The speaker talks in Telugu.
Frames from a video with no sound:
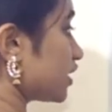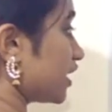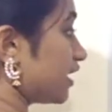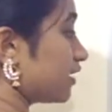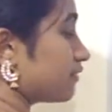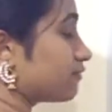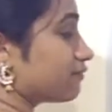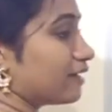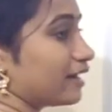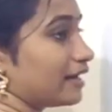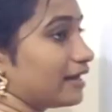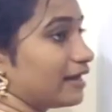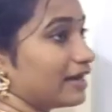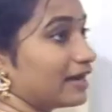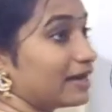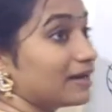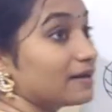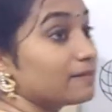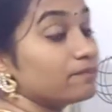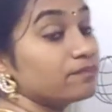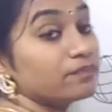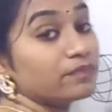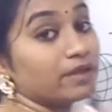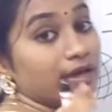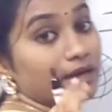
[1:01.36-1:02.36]
చేయడం వల్ల
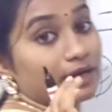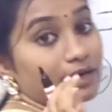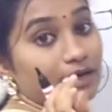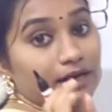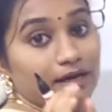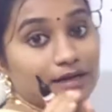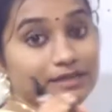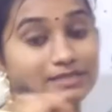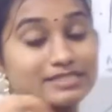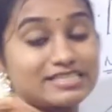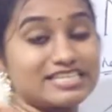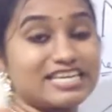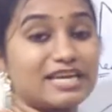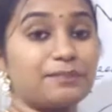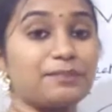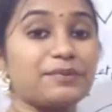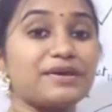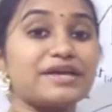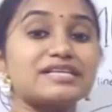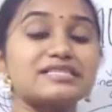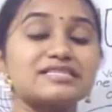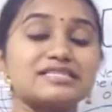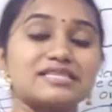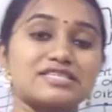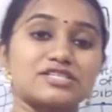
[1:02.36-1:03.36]

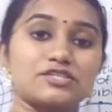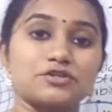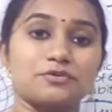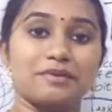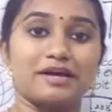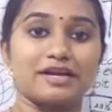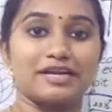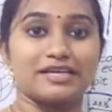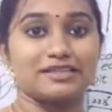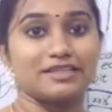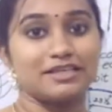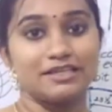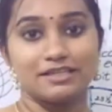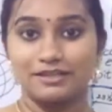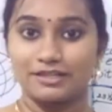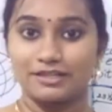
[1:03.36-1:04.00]
జీపీఎస్ సిస్టమ్ అనేది